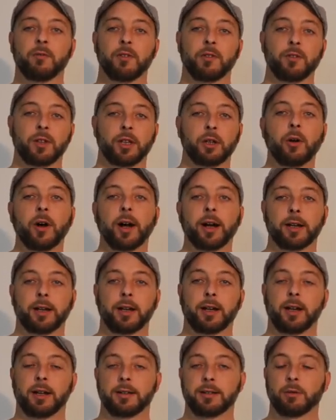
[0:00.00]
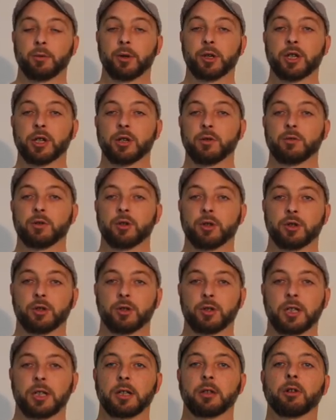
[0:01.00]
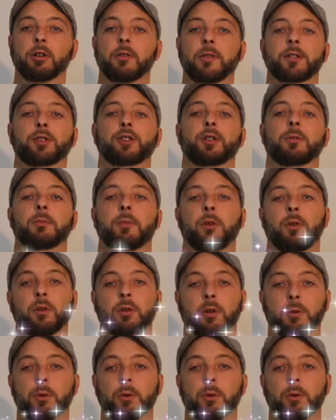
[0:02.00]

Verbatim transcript: vi invito anche a seguirci sul nostro sito dove c'è un blog